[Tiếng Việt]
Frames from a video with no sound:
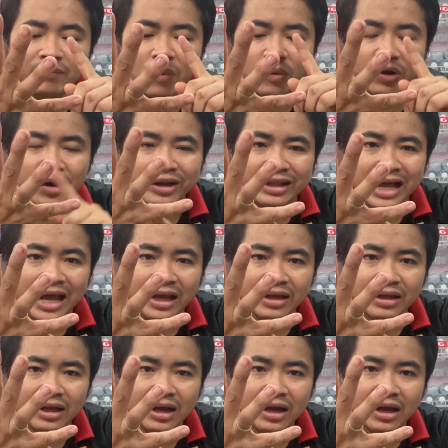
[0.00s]
một người
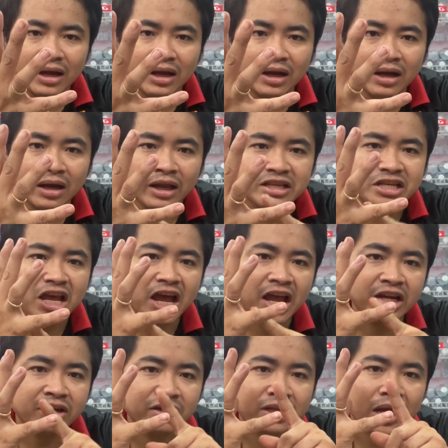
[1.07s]
thay uh, ờ,
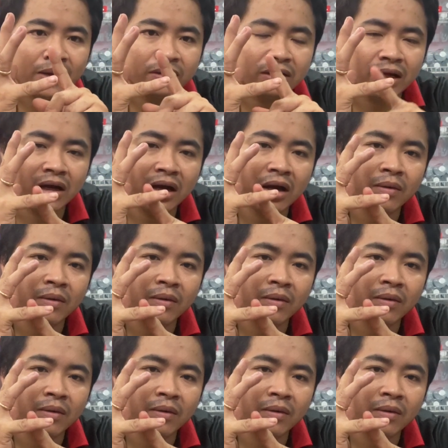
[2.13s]
IC, người thay